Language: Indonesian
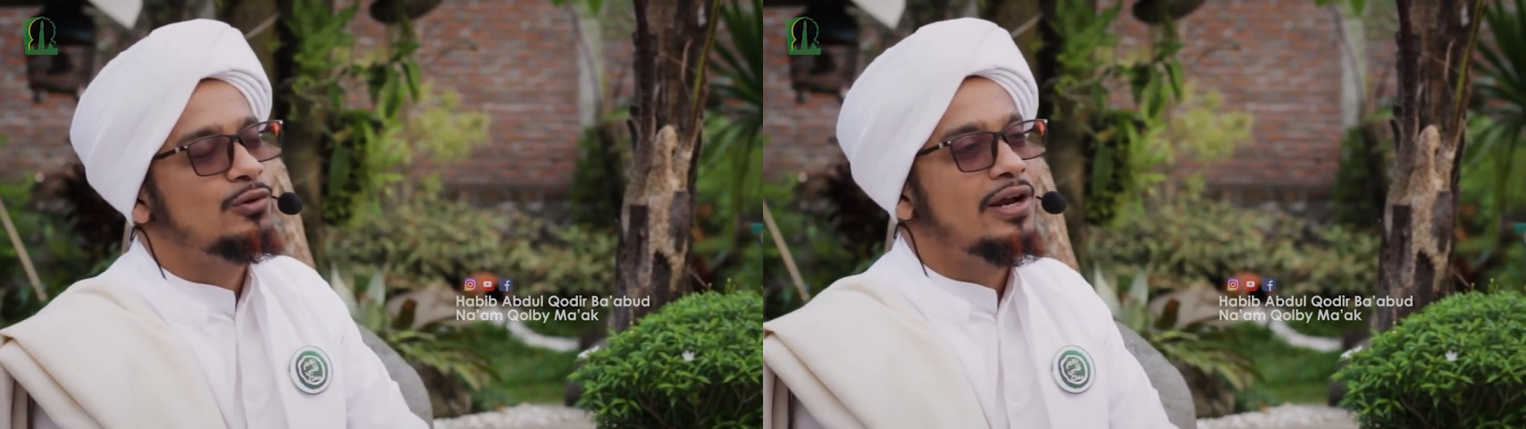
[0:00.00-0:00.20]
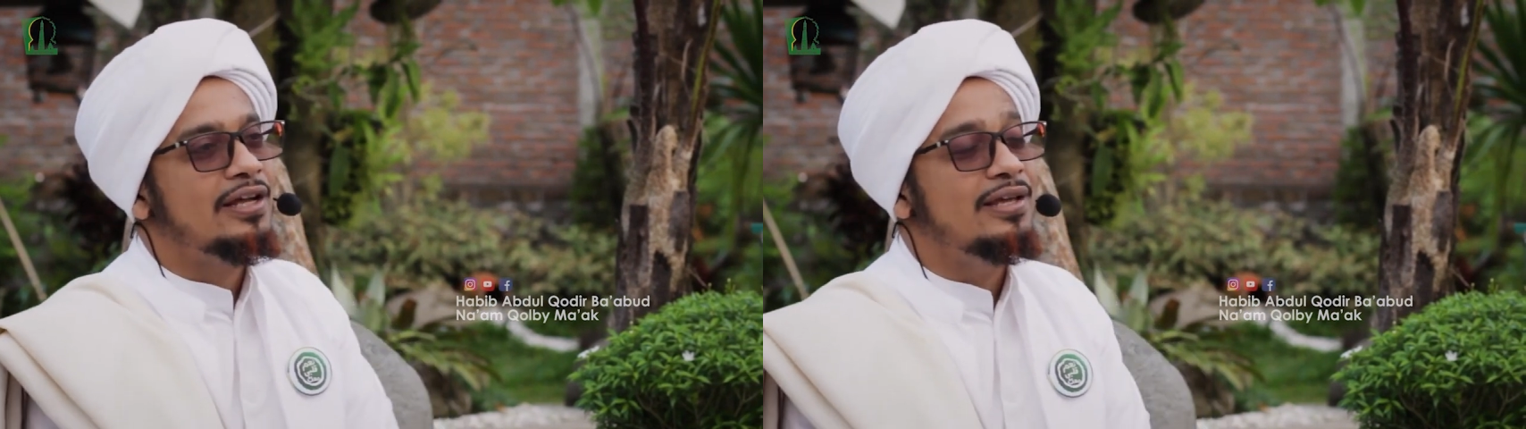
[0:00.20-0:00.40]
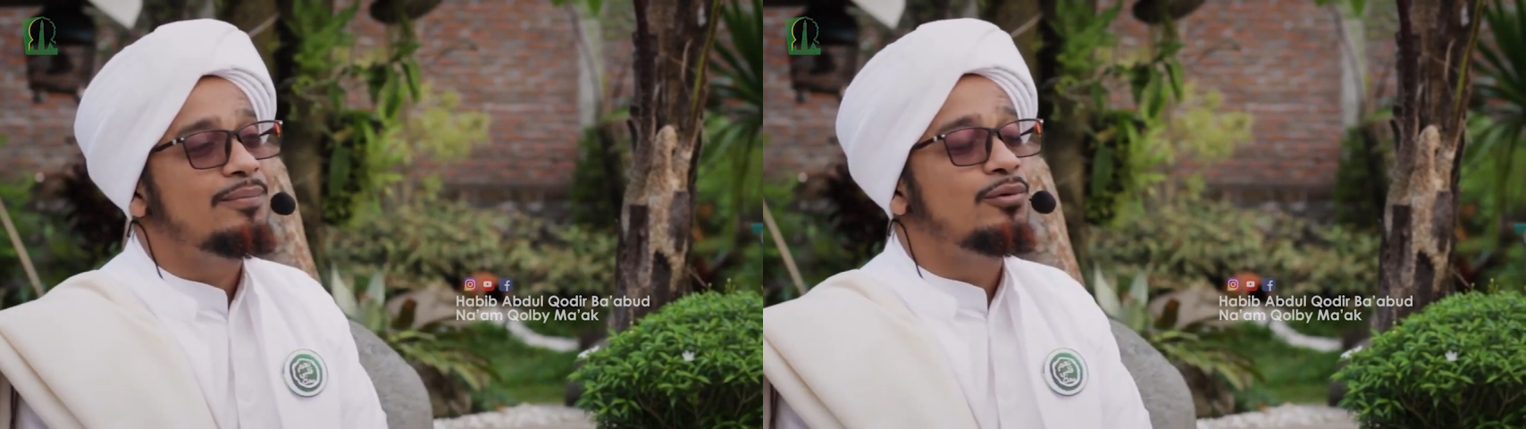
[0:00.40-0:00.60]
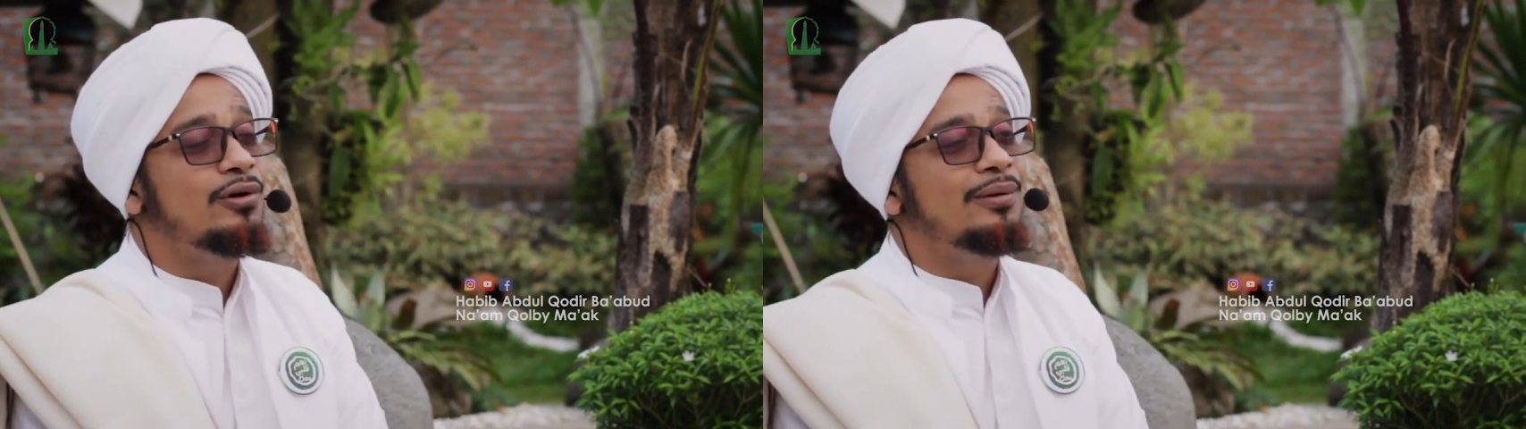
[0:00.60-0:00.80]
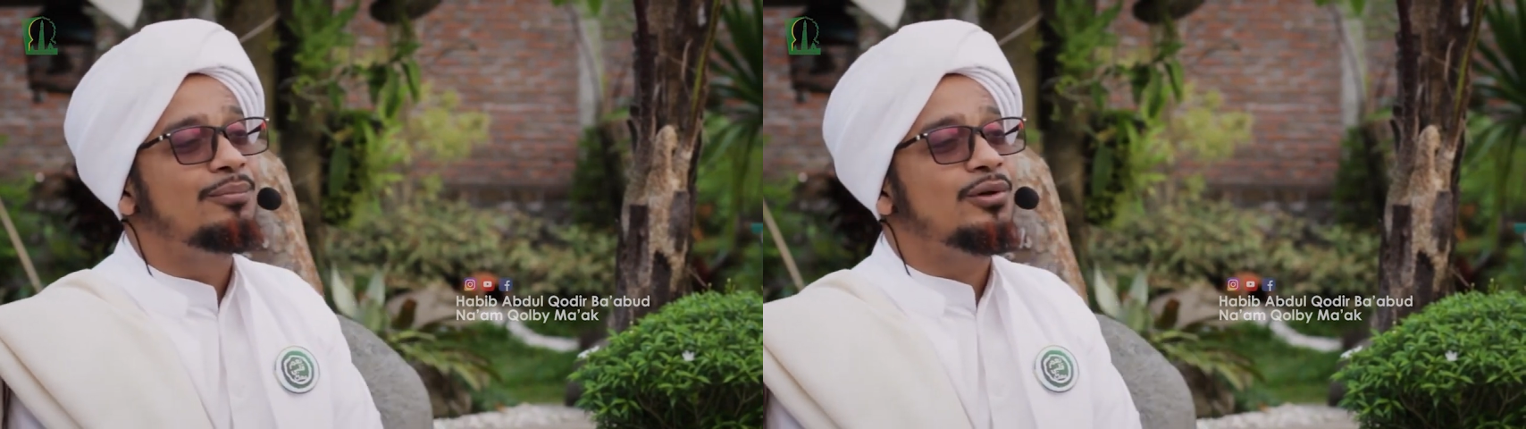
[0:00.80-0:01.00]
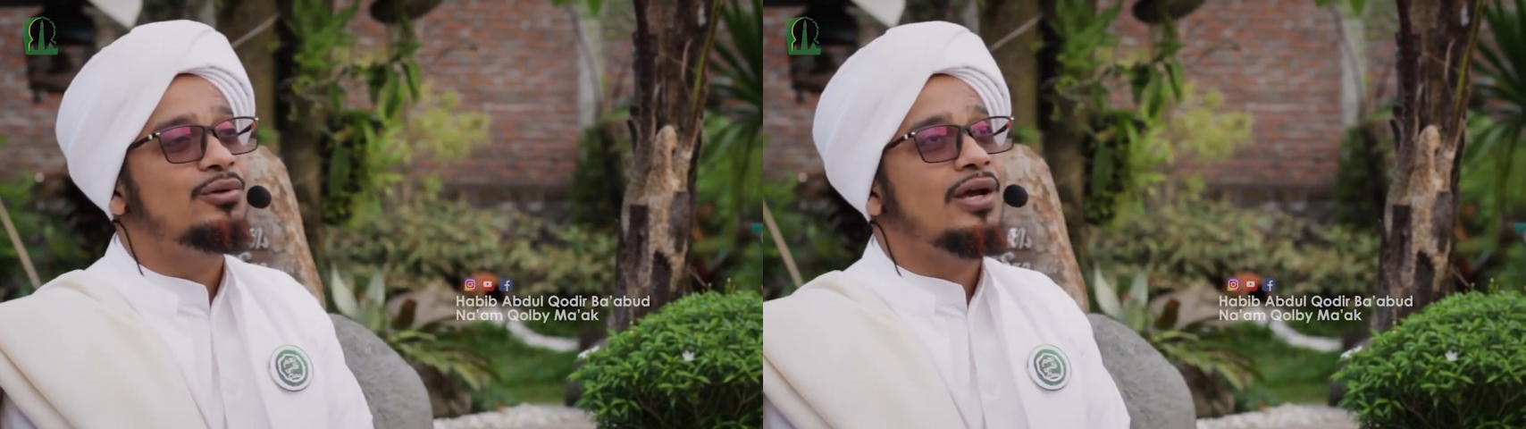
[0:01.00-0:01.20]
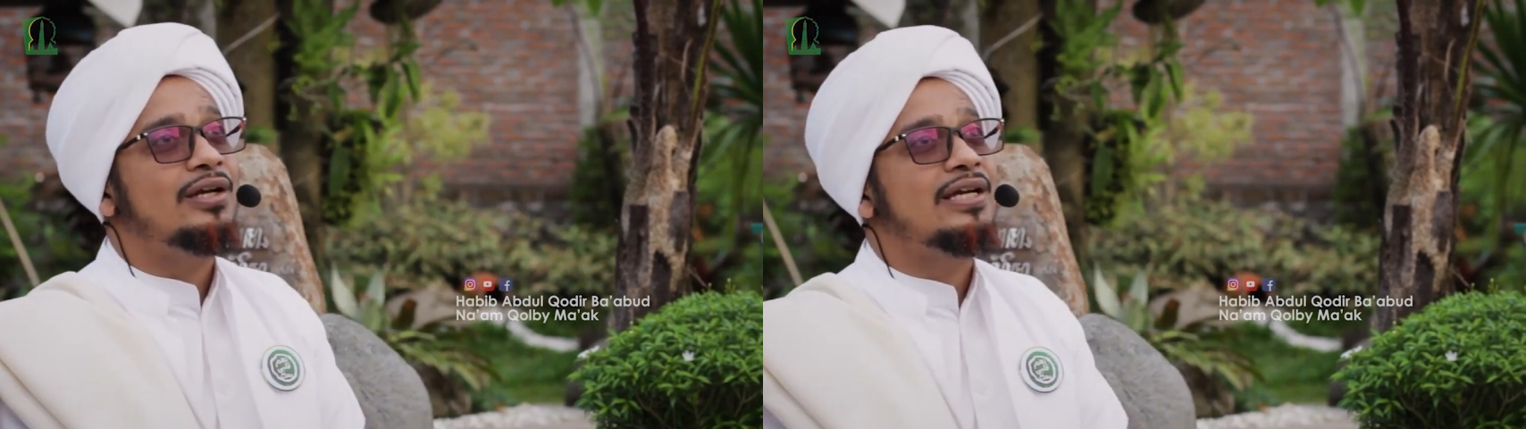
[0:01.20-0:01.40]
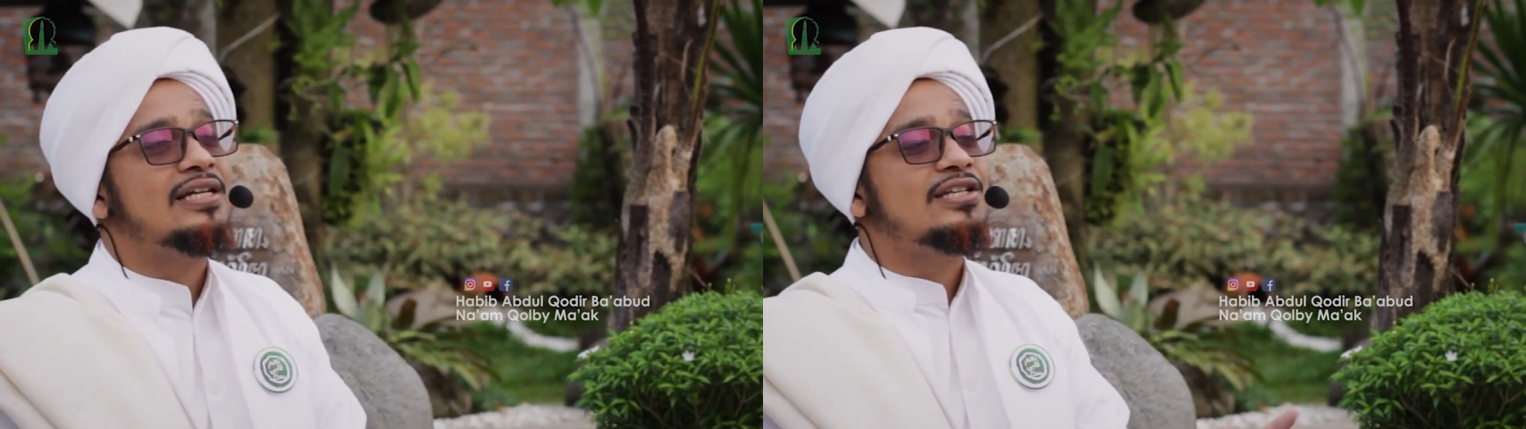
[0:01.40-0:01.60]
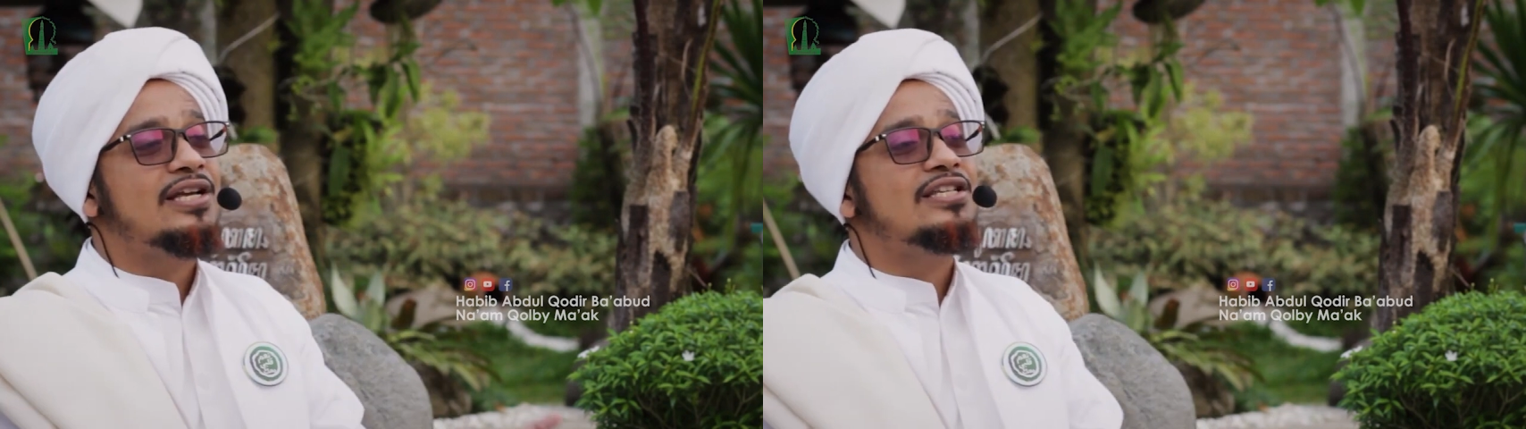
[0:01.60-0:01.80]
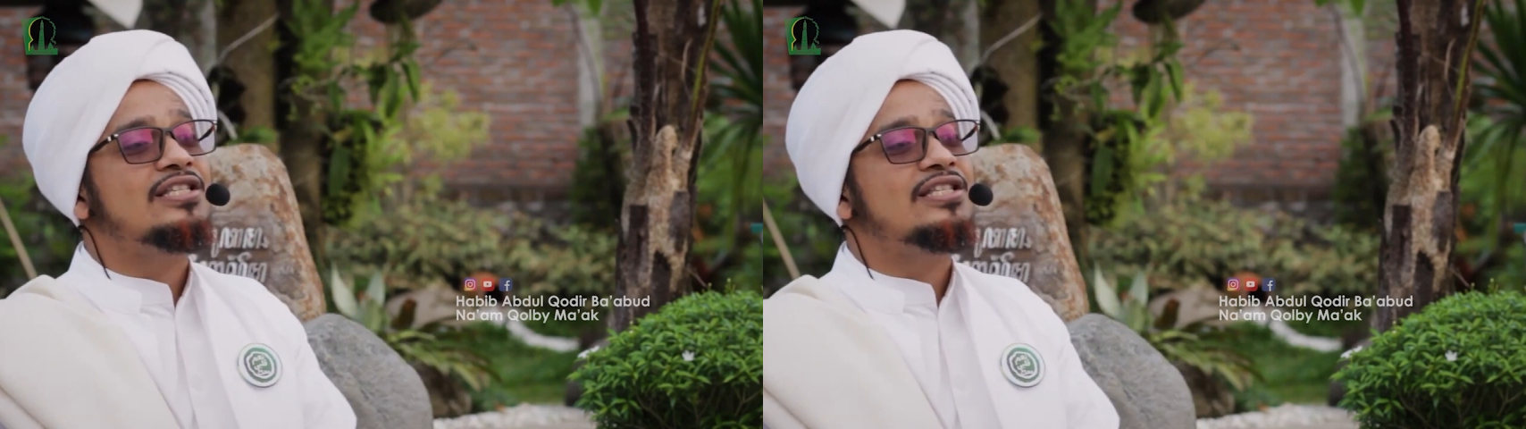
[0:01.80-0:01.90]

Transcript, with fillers: Seorang ibu-ibu itu ya dikasih